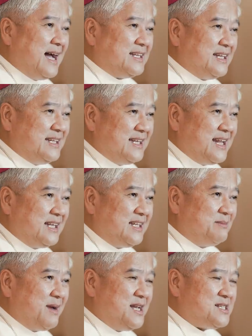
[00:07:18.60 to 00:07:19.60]
at hindi
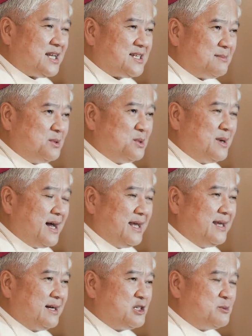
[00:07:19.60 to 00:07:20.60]
natin
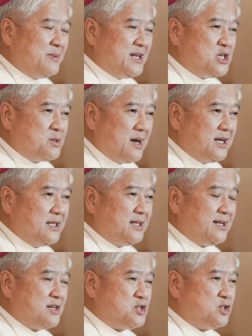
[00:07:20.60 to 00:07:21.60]
maisasabuhay ang spirituality ng